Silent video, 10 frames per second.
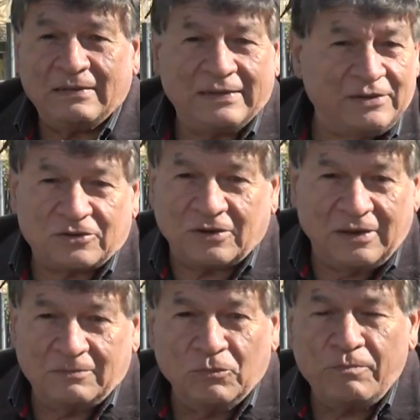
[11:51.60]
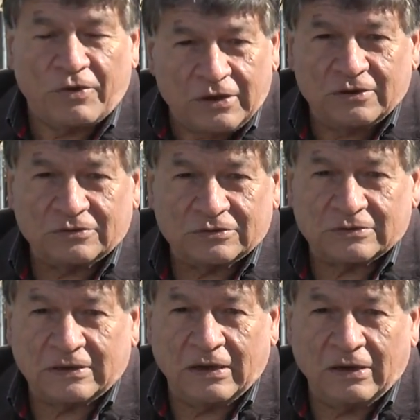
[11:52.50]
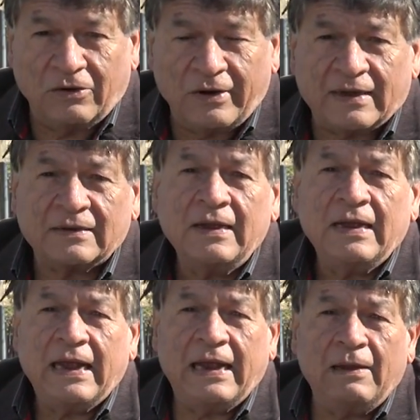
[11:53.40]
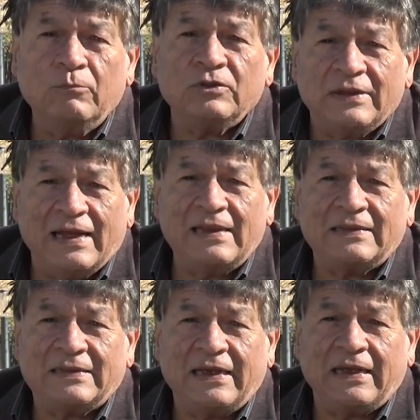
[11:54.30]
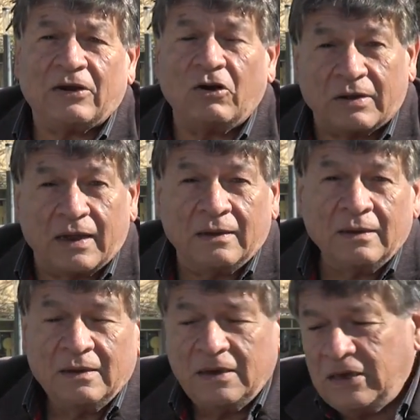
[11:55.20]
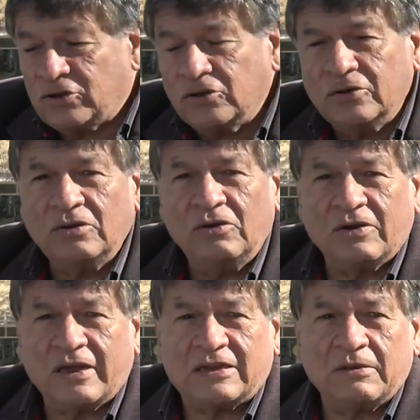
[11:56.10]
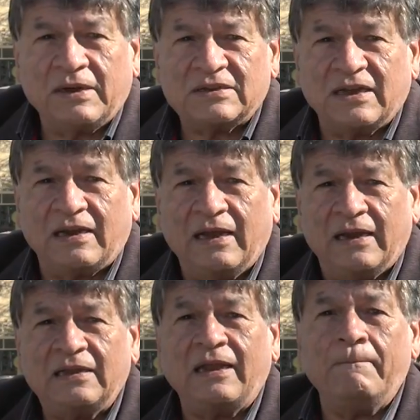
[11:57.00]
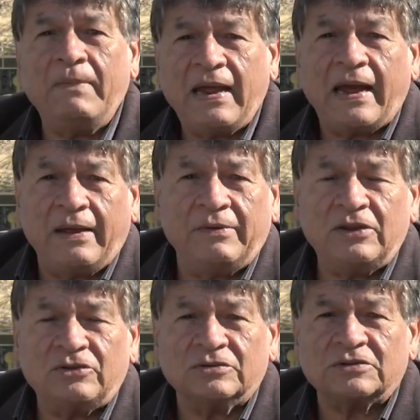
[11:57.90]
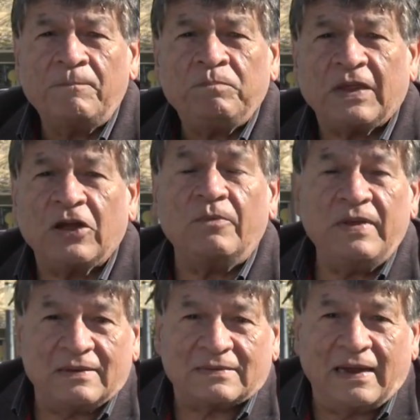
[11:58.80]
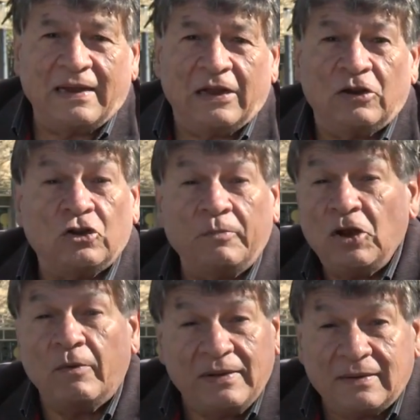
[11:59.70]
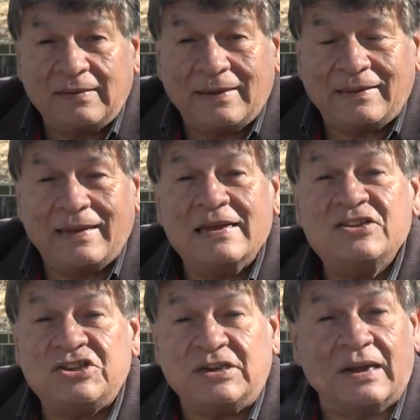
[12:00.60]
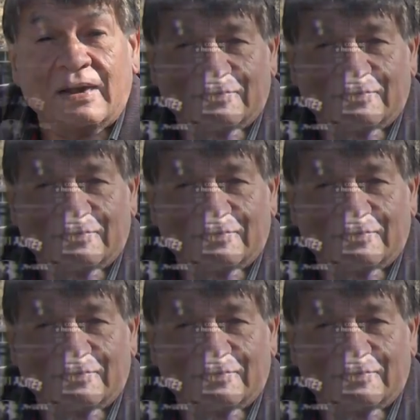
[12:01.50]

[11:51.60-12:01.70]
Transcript: dentro de muy poquitos eh, horas el Mundial de Hockey y todo lo que se va a hacer en este mega eventos que comienza el domingo 27 en China.